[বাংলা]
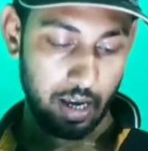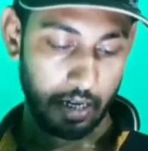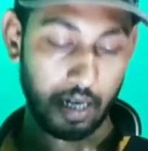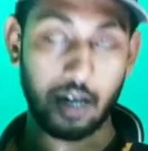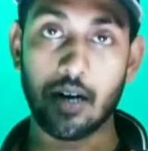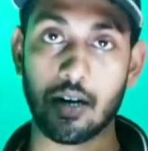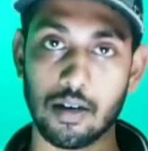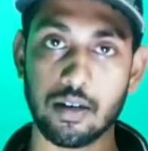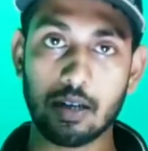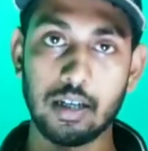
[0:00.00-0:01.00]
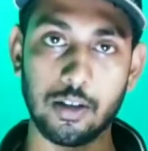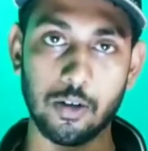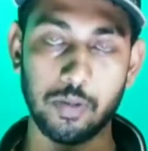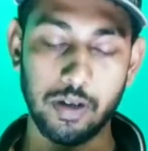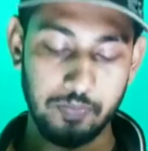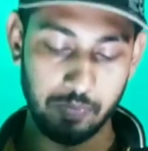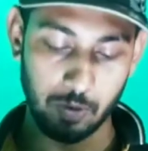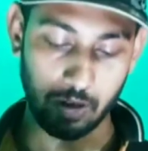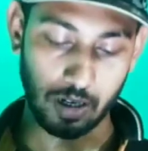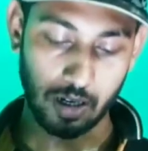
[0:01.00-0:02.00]
এটা খেতে হবে
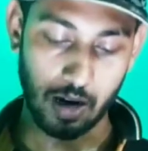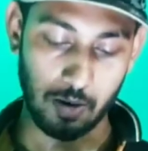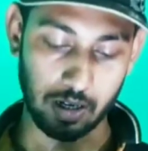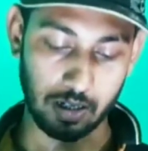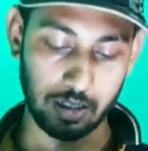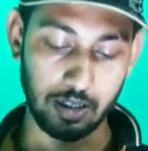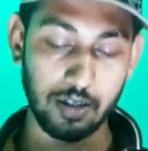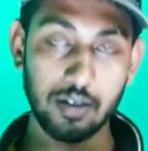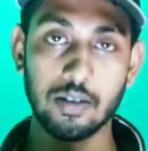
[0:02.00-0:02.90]
তো এটা খাওয়ার কি